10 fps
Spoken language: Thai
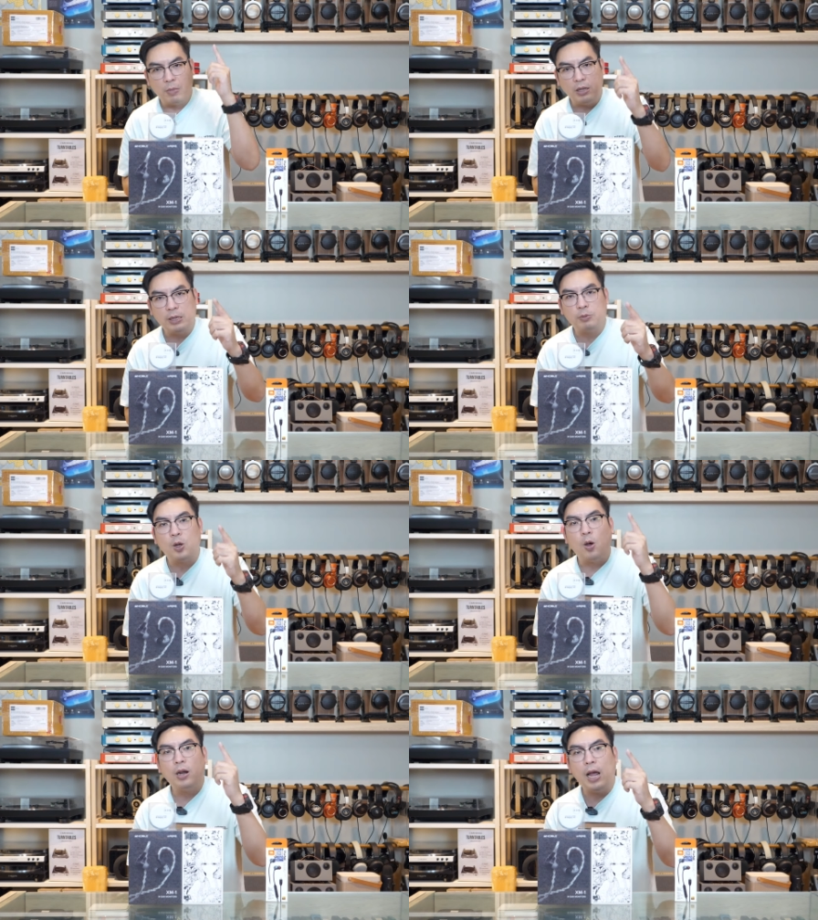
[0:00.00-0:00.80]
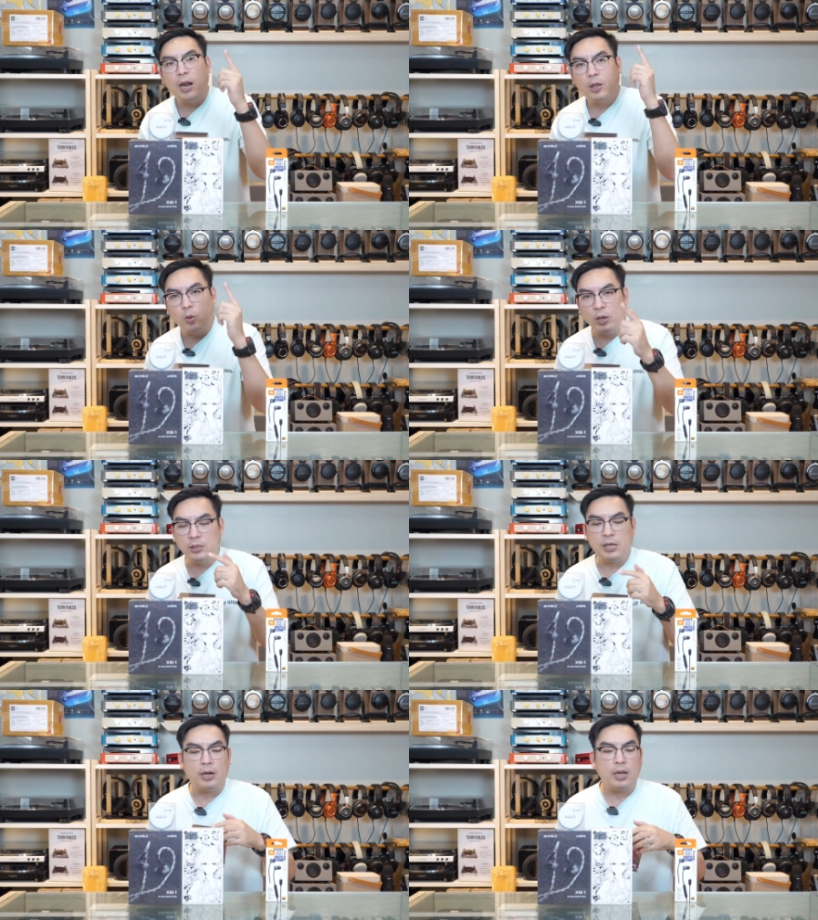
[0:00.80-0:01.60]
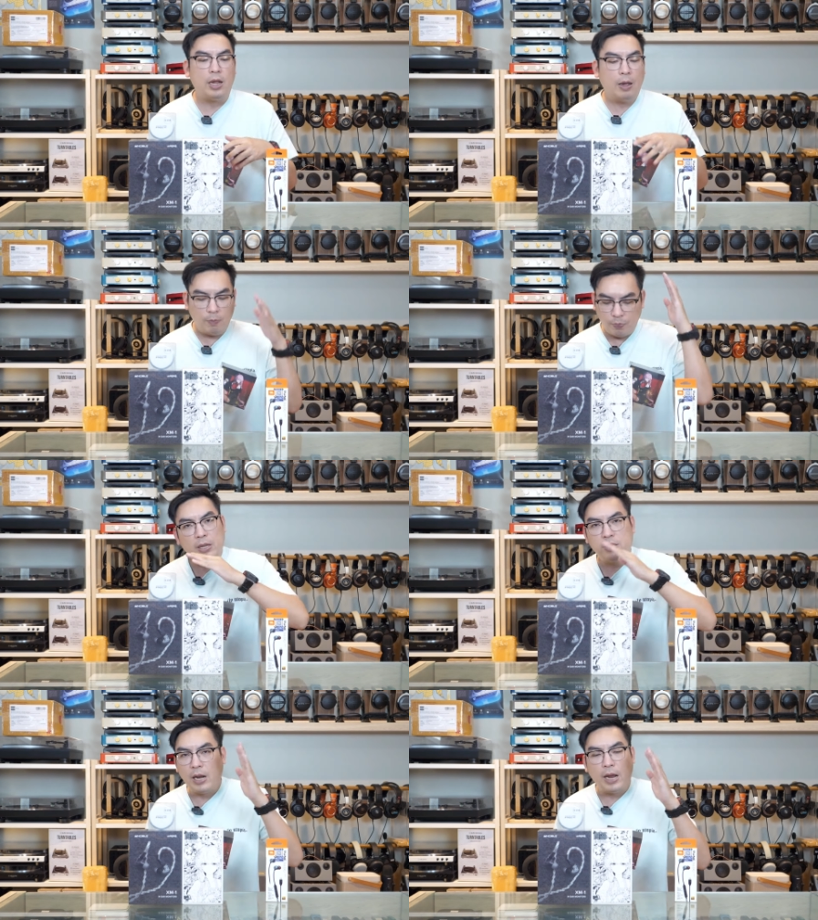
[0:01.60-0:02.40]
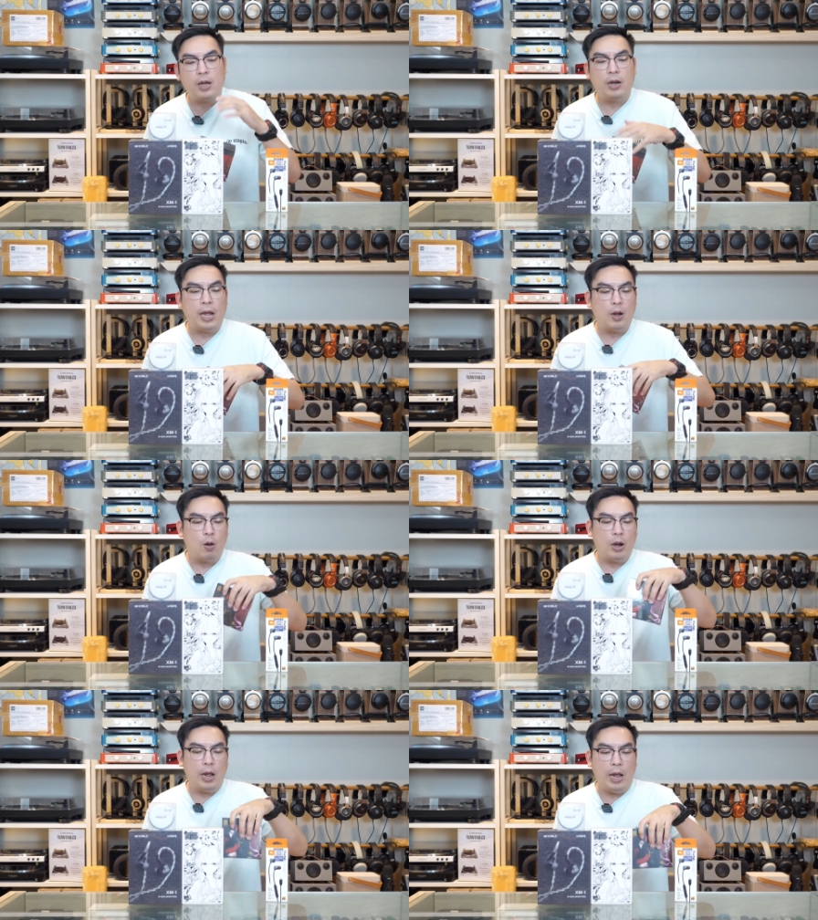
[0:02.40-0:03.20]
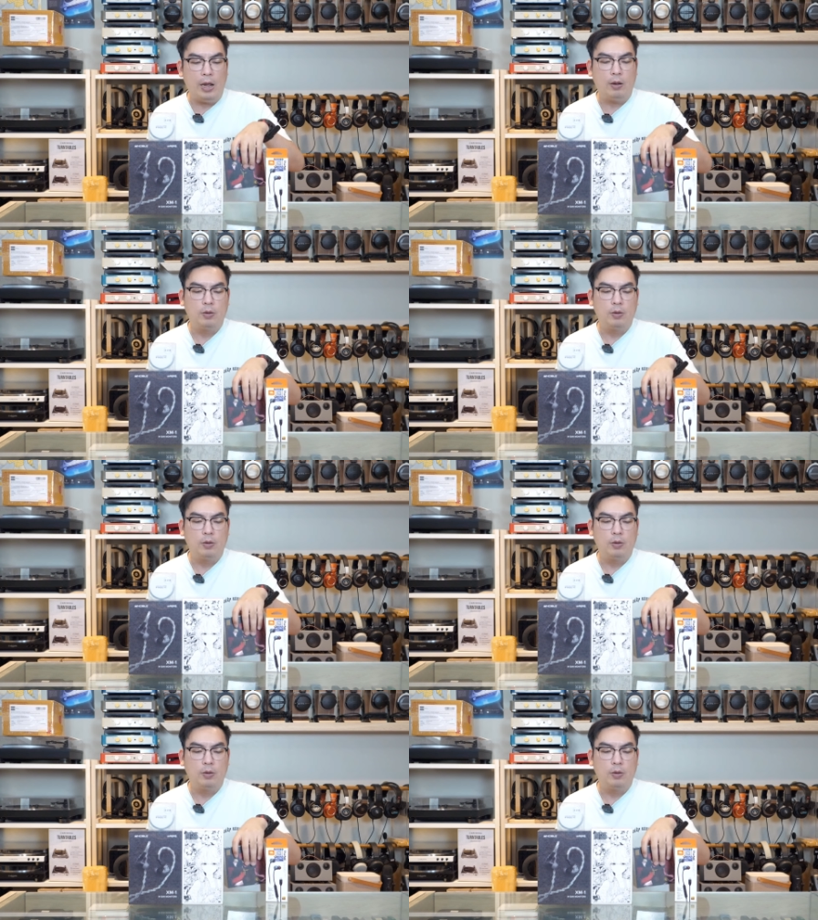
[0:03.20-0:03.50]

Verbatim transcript: มาจับจองกันได้เลยตัวนี้เสียงดีครับไม่เสียดายเงินแน่นอนนะฮะ